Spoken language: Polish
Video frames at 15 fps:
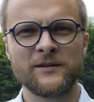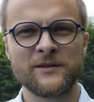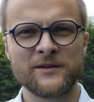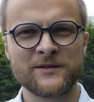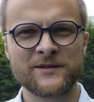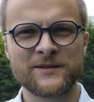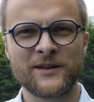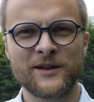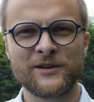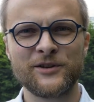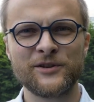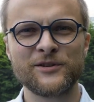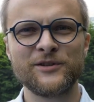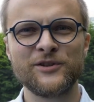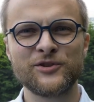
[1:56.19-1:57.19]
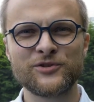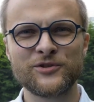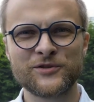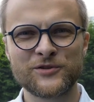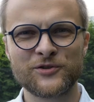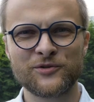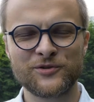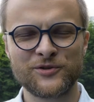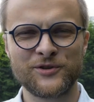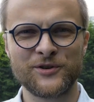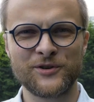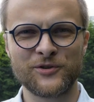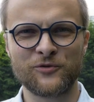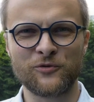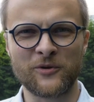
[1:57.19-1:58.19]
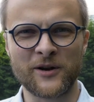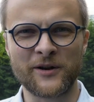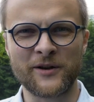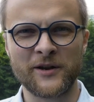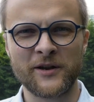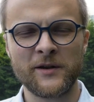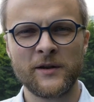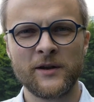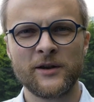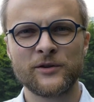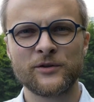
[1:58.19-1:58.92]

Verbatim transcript: y, stanie nieczystości rytualnej.